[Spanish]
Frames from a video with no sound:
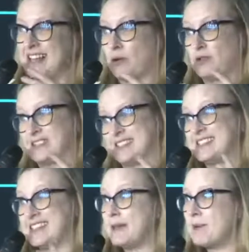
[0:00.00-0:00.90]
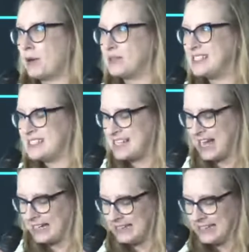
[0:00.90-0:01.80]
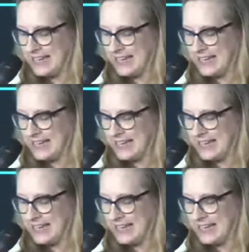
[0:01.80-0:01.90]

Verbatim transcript: el sistema judicial,